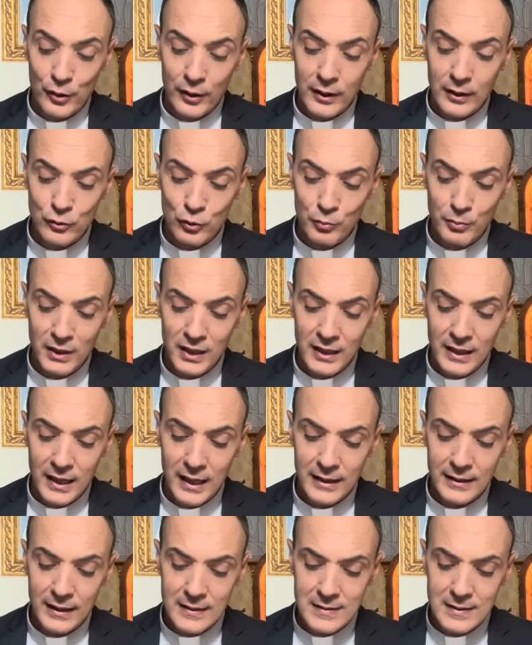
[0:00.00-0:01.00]
che tu mi
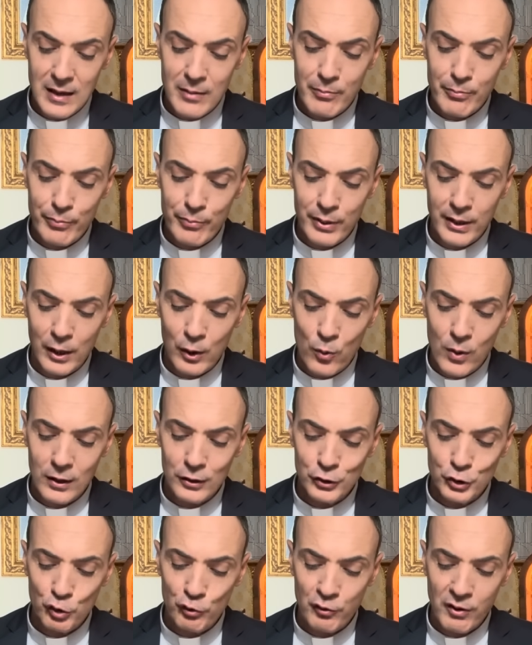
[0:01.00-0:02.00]
chieda sempre
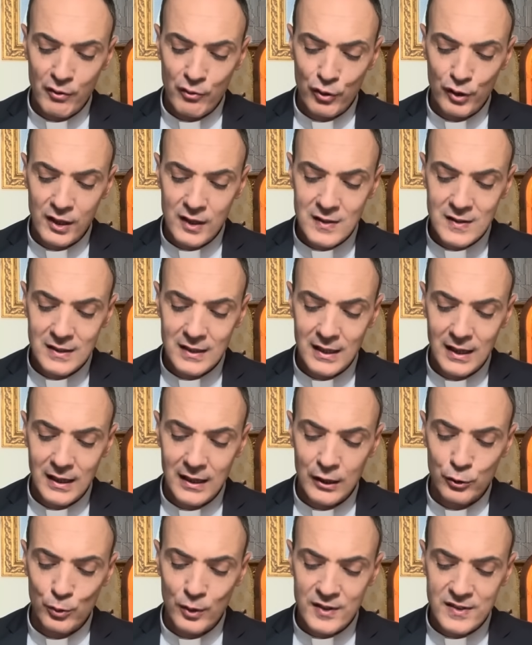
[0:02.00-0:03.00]
quando favorisca la
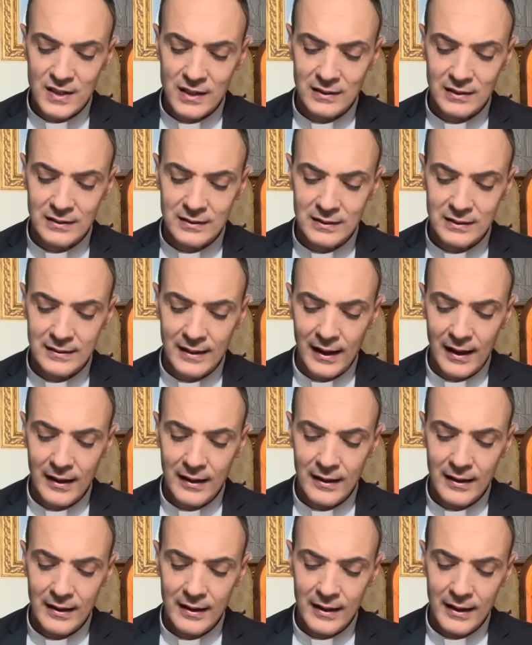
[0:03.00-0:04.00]
tua santità
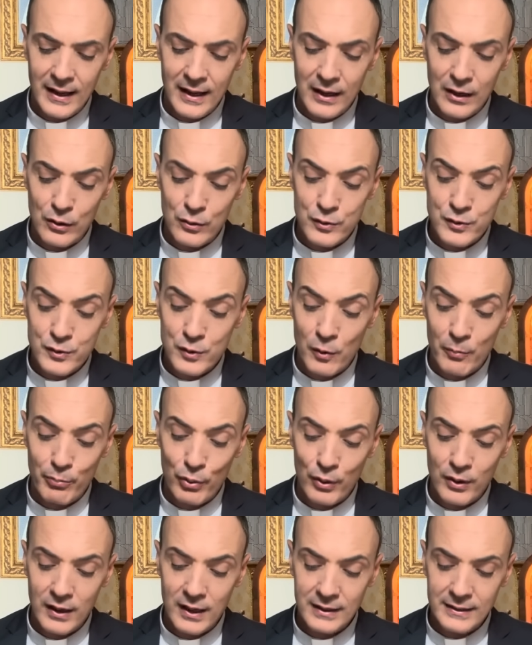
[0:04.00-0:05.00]
e non si
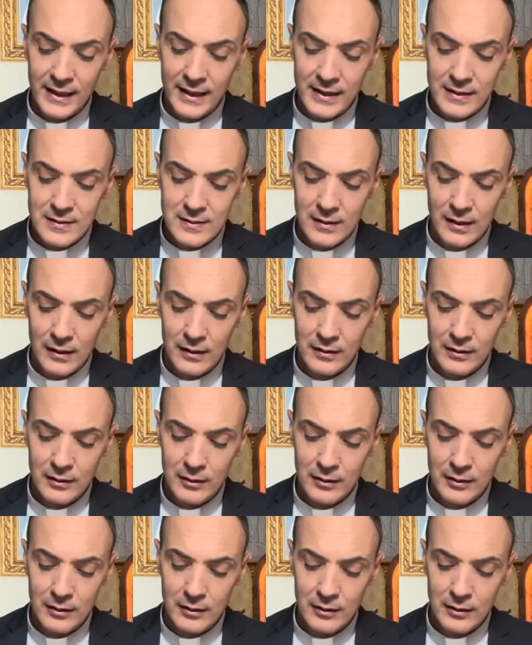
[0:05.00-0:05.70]
opponga ad essa.